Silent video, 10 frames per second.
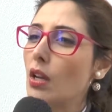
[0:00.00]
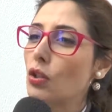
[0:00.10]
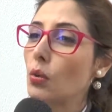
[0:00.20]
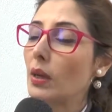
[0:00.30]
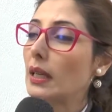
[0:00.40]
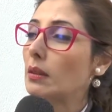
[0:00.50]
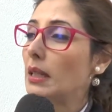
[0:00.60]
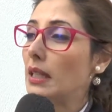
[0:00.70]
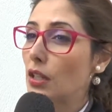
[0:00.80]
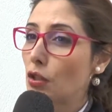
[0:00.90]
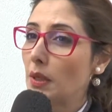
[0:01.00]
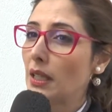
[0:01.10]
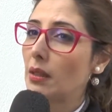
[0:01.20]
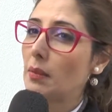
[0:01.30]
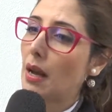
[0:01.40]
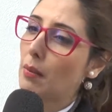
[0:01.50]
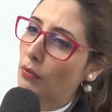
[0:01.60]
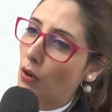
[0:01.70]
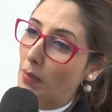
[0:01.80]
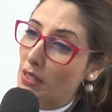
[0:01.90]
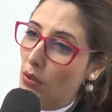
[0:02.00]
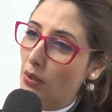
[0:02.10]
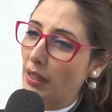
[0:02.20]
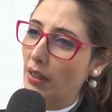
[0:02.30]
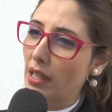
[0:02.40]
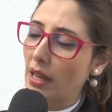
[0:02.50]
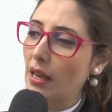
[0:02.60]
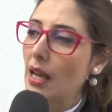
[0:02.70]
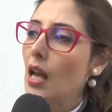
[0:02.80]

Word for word: شنو هو الخدمه اللي نجم يخدمها بالفورماسيون اللي خذاها